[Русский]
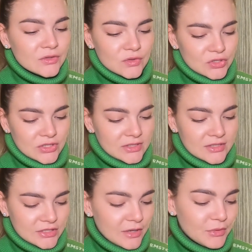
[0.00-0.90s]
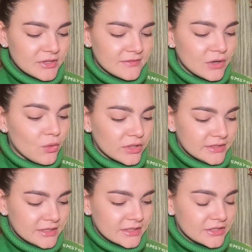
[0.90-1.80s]
тоже должна быть
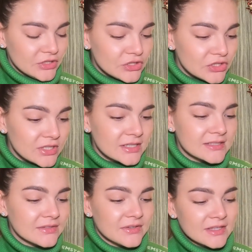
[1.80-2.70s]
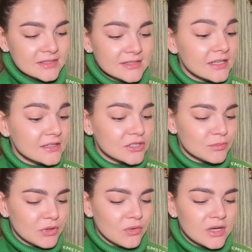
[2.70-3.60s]
новогодняя книжка Софи Кинсела
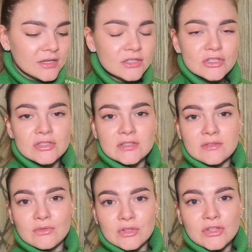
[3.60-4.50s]
«Шипоголик и Рождество».